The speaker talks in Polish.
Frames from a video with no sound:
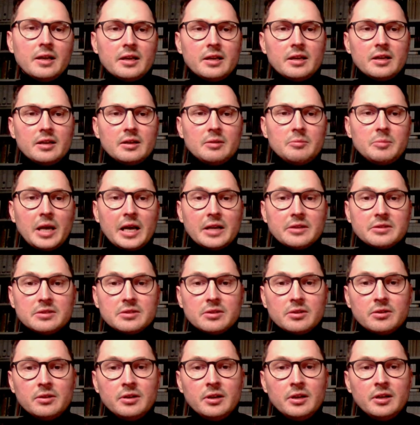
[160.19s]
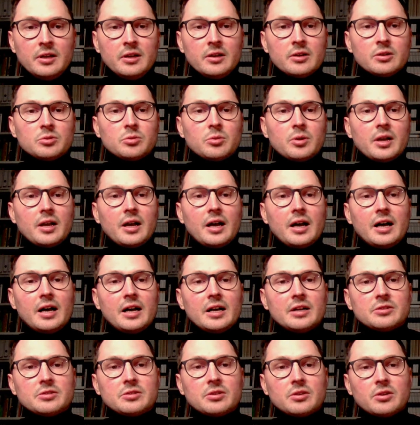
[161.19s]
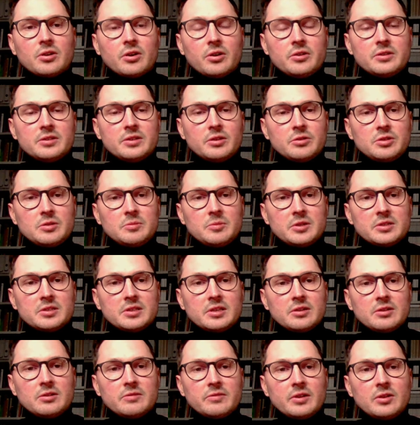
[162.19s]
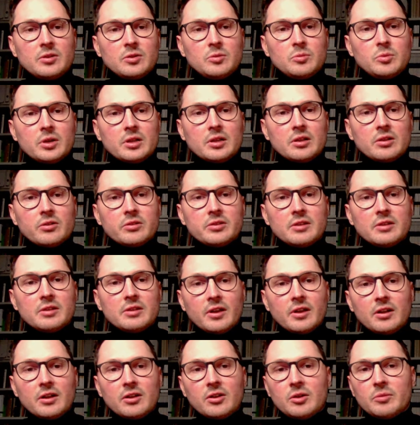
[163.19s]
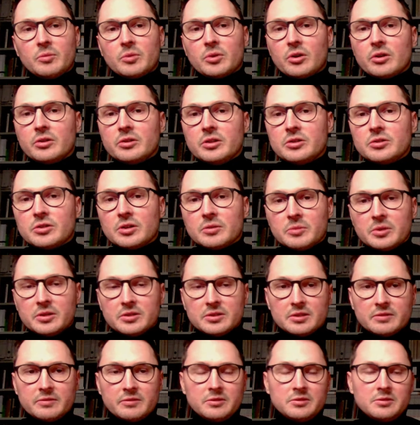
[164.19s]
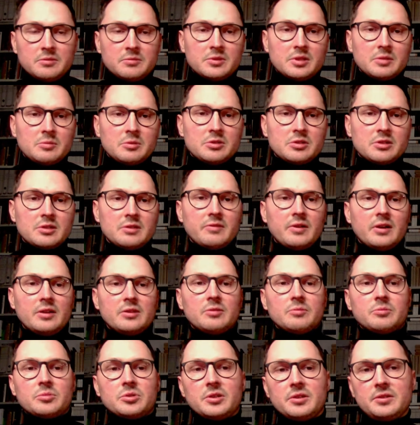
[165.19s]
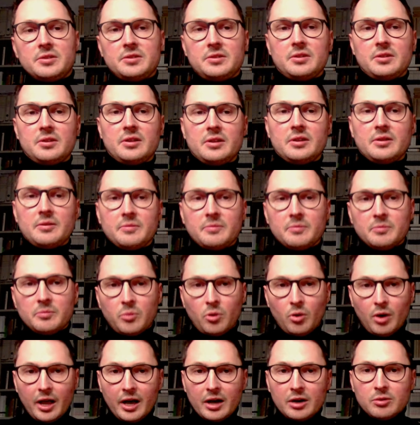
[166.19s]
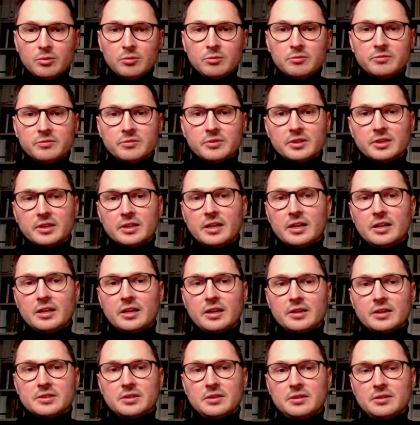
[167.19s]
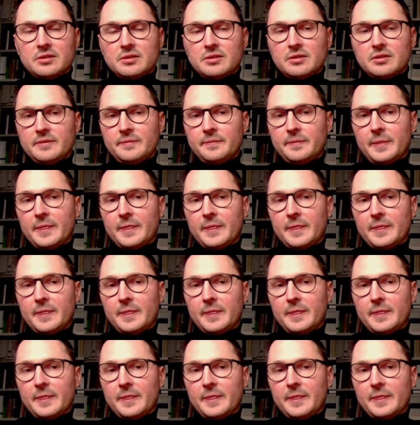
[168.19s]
e, miasto, które aż do końca XVIII wieku była tylko niewielką rolniczą miejscowością zamieszkiwaną przez e, Polaków, e, kilkaset